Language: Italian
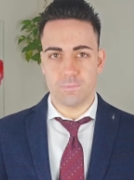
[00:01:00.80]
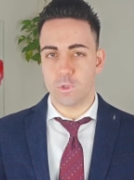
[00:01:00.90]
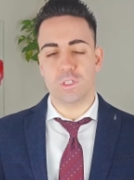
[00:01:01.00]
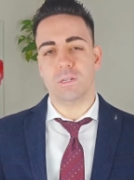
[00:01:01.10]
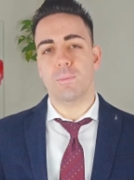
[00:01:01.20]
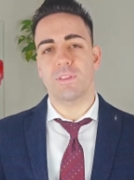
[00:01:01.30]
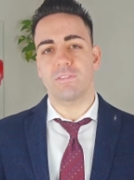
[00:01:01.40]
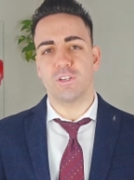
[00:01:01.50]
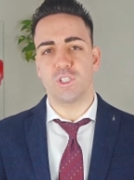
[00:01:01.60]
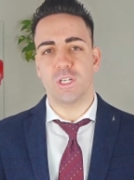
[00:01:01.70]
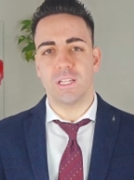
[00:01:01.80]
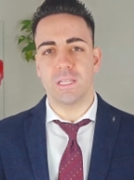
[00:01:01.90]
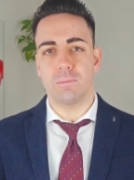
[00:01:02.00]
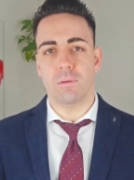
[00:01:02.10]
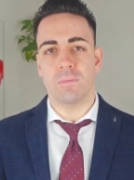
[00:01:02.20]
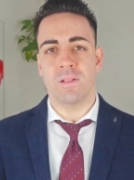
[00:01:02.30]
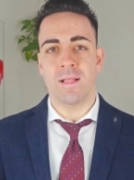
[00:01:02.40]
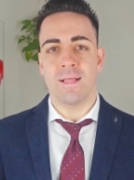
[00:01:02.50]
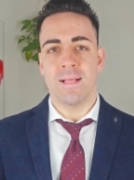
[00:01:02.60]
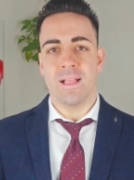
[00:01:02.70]
sono estremamente affascinanti per me.
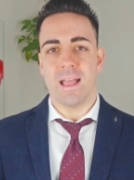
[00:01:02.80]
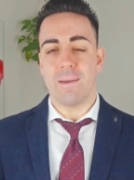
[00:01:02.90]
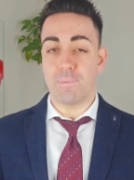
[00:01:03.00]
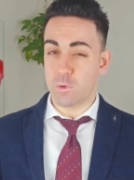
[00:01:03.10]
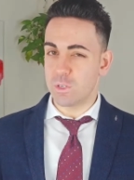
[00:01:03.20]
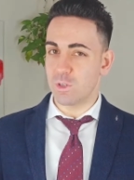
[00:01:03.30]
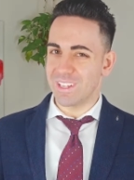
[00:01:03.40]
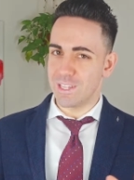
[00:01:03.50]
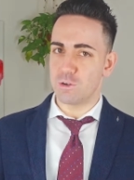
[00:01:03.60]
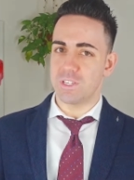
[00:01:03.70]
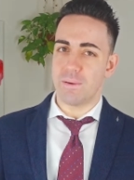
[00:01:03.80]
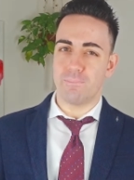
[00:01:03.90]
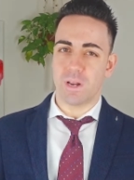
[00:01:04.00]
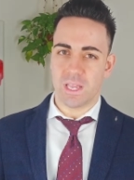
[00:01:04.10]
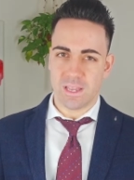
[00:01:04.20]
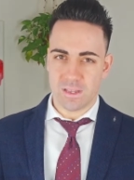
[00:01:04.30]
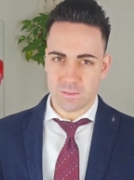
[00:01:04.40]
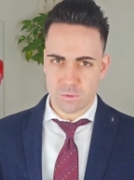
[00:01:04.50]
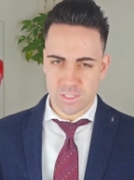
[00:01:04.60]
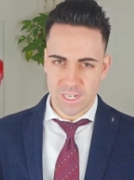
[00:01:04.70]
È per questo che dico sempre che
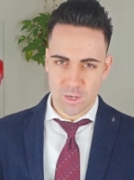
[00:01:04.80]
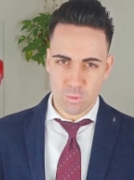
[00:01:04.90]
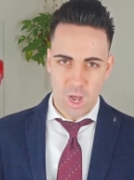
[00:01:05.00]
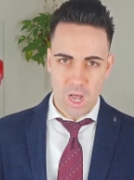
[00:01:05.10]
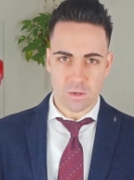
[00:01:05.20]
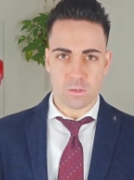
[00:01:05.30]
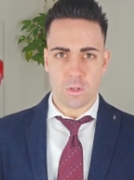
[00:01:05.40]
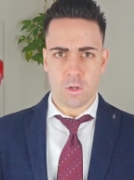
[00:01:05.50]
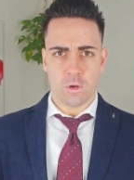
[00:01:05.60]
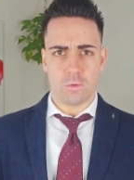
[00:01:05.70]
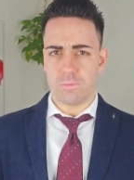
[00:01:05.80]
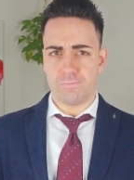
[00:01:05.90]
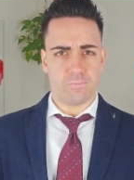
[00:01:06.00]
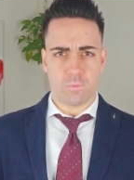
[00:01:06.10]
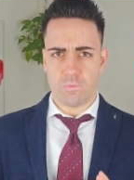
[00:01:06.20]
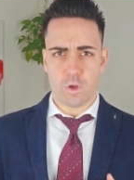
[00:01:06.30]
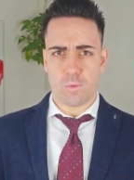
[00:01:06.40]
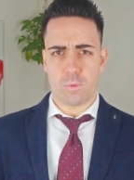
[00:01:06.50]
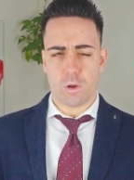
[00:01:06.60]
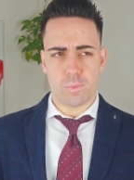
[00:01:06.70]
questa lingua ha un vero e
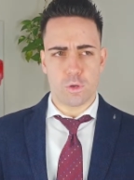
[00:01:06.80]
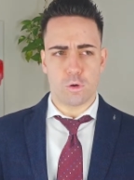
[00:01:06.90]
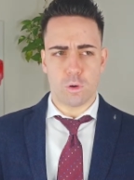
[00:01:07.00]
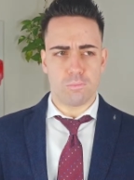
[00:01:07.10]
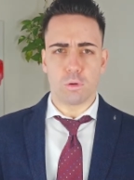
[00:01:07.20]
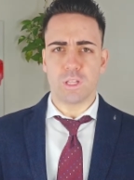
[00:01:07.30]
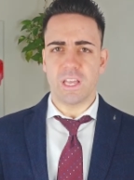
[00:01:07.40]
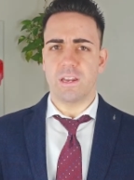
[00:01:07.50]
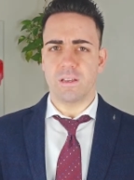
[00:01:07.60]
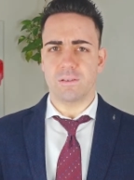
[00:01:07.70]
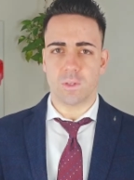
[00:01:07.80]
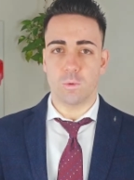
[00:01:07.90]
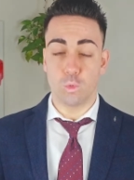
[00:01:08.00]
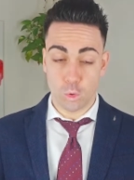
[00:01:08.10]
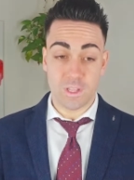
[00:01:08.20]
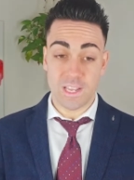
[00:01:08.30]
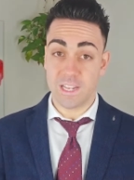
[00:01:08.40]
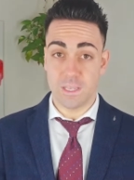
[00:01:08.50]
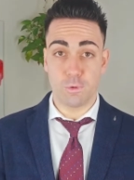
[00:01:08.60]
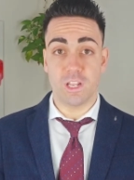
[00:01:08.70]
proprio potere. Uno dei
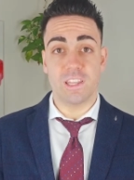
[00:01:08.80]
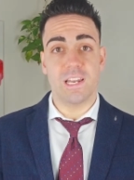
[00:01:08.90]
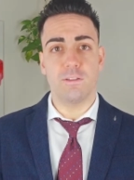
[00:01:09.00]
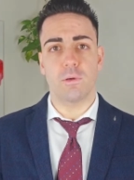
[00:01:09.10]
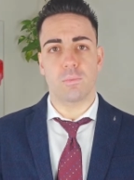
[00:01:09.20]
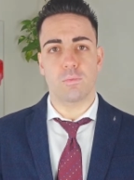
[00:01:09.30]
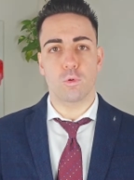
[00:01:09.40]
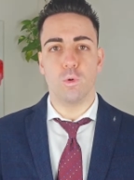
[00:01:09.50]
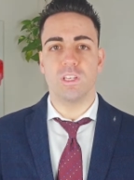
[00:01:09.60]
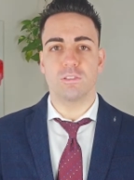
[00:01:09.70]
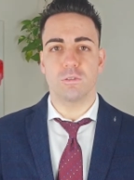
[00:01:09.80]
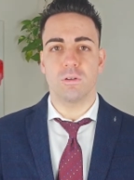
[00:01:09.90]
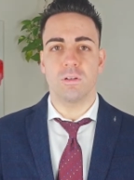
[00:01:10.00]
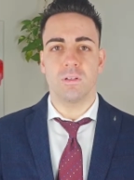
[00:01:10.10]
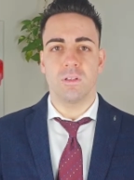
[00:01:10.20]
grandi poteri del latino è proprio questo.